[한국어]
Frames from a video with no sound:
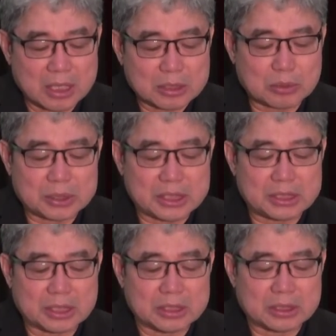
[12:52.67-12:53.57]
또
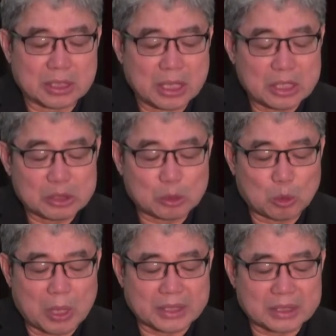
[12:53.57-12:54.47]
2절은
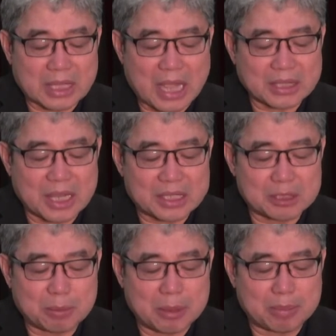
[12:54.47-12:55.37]
요한은
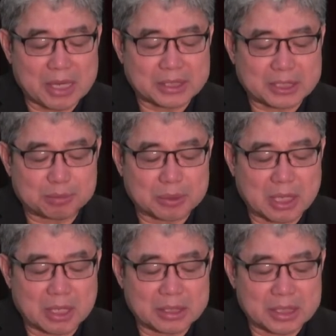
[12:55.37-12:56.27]
하나님의 말씀과